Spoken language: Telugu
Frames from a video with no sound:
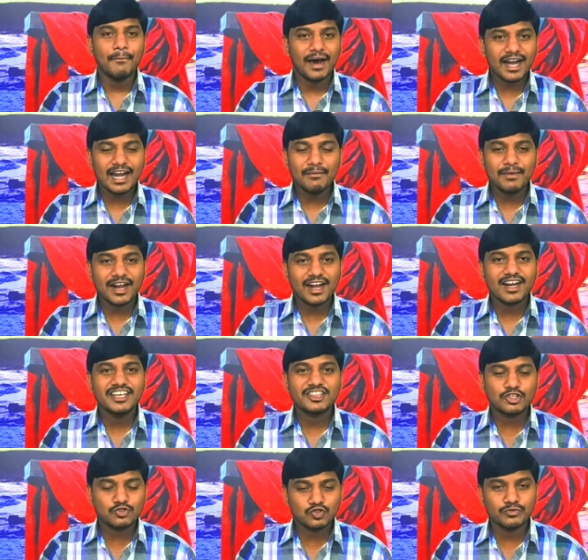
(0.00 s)
మరల మరల
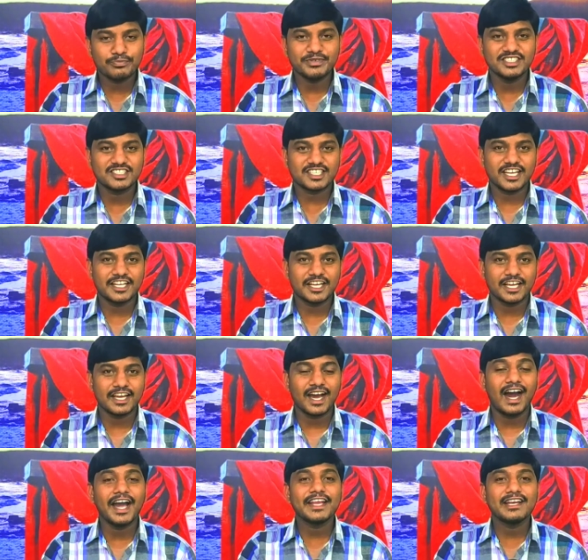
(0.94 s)
ఎత్తి
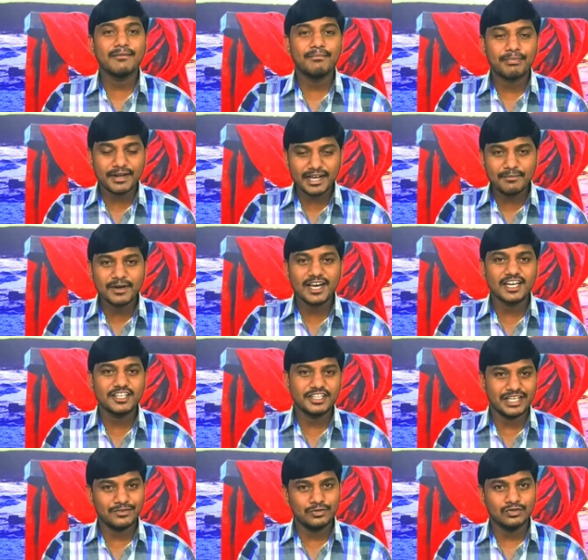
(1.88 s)
చూపించడానికి ఆయన
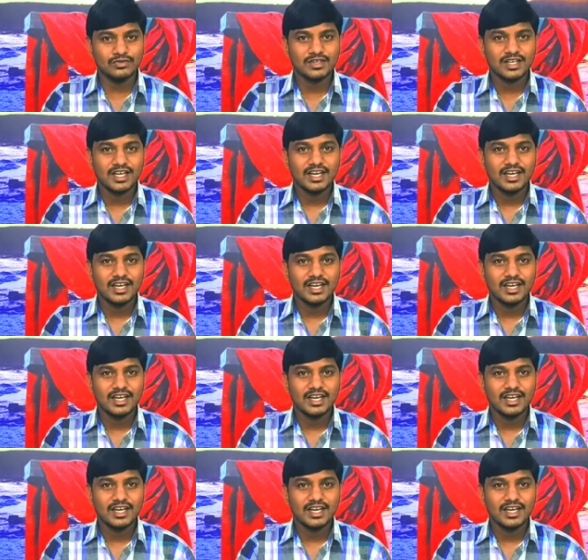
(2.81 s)
ప్రేమగల దేవుడు